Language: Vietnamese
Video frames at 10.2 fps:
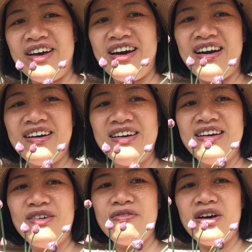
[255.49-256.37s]
ha
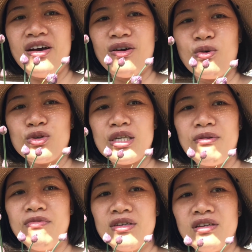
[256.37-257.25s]
về cuộc
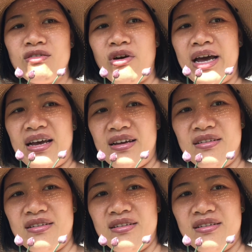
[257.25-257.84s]
sống và sinh hoạt